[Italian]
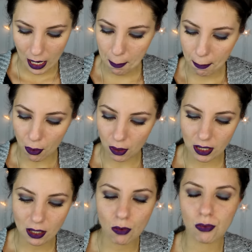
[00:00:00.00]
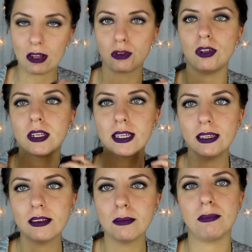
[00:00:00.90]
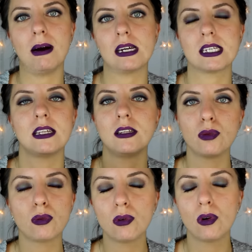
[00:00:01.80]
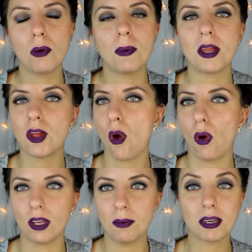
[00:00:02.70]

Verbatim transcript: E poi le ho fatto il kit base di trucco per gli occhi,